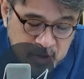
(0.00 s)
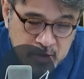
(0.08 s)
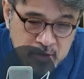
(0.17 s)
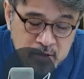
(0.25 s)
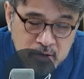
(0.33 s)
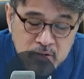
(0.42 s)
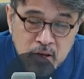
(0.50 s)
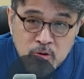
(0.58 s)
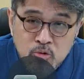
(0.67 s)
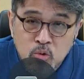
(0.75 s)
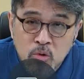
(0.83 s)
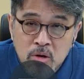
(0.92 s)
될까요? 아니,
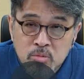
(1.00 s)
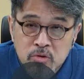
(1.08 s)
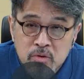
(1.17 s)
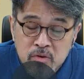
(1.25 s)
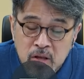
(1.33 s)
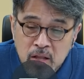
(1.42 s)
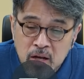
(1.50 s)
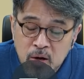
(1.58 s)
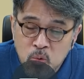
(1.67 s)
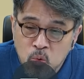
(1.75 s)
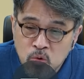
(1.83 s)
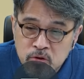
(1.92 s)
제주도가 무슨
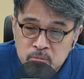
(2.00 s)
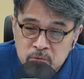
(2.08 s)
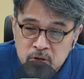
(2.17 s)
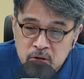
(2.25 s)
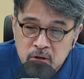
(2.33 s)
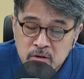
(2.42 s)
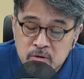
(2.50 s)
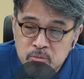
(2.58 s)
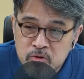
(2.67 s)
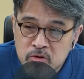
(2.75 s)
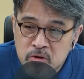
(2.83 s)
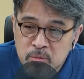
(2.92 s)
산간 오지입니까?
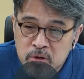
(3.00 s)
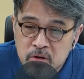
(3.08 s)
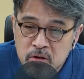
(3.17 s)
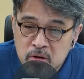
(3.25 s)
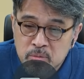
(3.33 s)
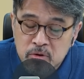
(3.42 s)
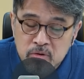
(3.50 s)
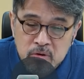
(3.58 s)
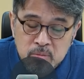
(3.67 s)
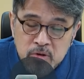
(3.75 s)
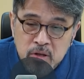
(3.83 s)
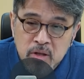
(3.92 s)
음식점이 그렇게 없어서
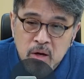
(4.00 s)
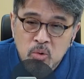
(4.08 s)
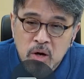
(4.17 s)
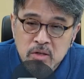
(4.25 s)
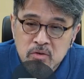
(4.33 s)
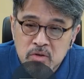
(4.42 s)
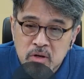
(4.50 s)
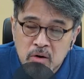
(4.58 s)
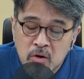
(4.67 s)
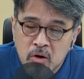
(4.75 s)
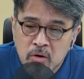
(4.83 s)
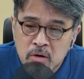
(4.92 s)
그럼 차 타고
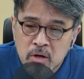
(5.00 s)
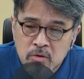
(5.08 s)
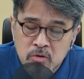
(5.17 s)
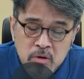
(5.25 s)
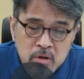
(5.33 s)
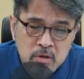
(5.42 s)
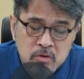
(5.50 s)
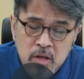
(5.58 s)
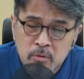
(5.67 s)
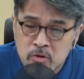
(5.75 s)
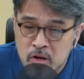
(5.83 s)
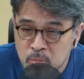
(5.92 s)
1시간 그러니까 저기
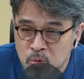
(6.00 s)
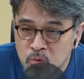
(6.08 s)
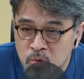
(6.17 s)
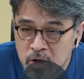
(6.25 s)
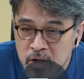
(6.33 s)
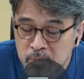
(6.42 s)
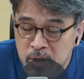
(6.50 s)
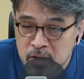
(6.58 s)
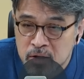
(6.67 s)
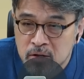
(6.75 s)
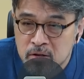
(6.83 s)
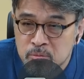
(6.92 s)
차 몰고
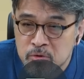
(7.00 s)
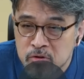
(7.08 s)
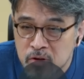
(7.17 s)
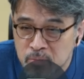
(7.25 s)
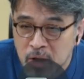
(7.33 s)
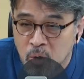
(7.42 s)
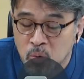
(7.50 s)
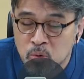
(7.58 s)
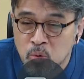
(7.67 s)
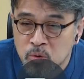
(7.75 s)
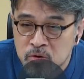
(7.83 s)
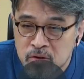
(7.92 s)
가야만 음식점
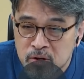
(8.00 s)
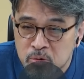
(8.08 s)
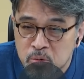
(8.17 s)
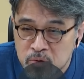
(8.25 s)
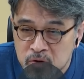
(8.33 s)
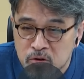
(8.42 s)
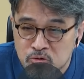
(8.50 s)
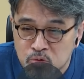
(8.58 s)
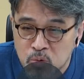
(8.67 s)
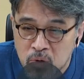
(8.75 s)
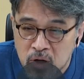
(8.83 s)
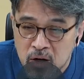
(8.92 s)
나오는 곳이냐고요,
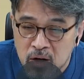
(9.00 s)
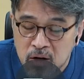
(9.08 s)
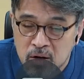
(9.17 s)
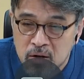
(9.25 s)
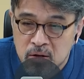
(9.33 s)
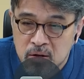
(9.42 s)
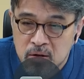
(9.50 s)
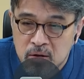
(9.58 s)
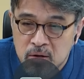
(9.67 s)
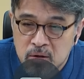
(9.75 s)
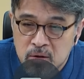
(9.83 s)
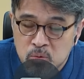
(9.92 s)
제주도가.
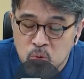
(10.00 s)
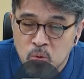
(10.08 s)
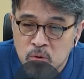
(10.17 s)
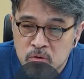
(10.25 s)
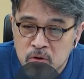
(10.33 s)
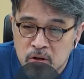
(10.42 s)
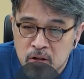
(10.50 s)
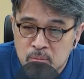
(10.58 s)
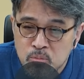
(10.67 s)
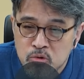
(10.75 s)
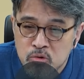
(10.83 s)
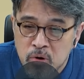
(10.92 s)

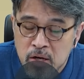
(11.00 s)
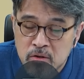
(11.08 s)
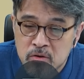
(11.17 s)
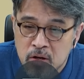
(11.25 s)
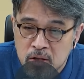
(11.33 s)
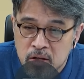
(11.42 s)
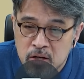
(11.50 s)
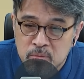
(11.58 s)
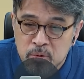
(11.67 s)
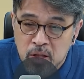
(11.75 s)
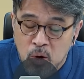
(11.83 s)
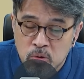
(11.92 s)
동서남북으로 1시간
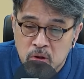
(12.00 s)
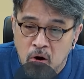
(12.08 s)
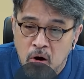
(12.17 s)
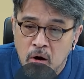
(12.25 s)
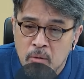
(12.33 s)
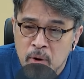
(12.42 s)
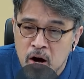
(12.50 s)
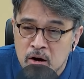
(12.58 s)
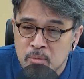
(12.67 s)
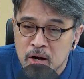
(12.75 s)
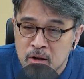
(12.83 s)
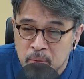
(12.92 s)
달리면 나올 때
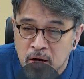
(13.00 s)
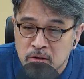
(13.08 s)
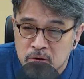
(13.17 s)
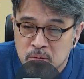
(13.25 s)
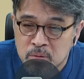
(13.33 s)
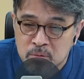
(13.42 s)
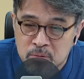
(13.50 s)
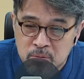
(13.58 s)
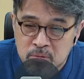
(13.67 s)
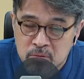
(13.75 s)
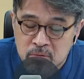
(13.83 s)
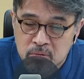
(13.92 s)
어마어마하게 많이 있거든요.
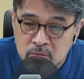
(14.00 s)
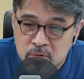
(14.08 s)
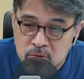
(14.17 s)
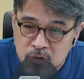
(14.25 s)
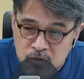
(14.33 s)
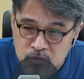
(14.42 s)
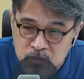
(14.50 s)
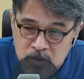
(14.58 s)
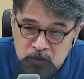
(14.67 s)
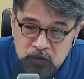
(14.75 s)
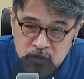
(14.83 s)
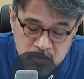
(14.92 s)
그렇지
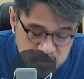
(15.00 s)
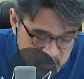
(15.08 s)
않습니까?